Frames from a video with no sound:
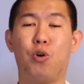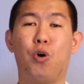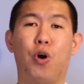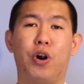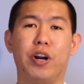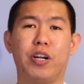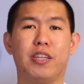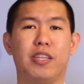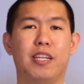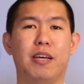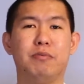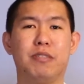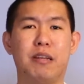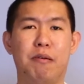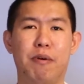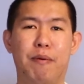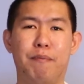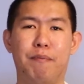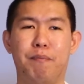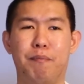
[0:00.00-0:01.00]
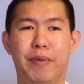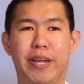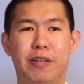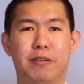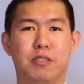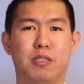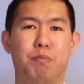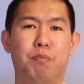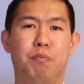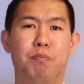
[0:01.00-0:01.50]
court dia bisa make
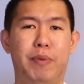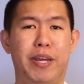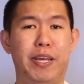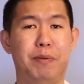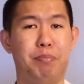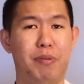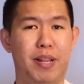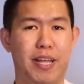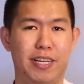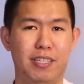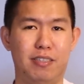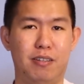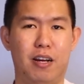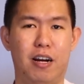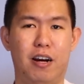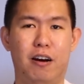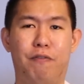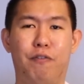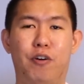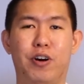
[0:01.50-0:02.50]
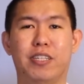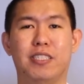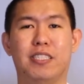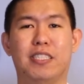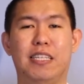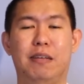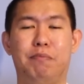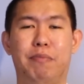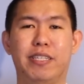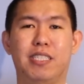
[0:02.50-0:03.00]
make plays uh, for his
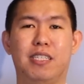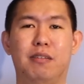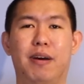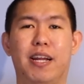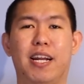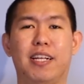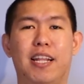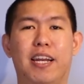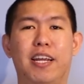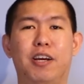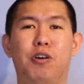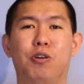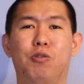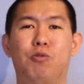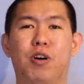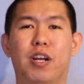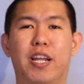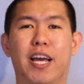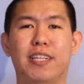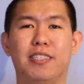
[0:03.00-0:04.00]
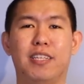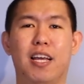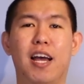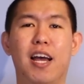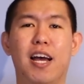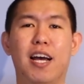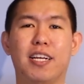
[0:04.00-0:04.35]
teammates dimana tadi kalau gue lihat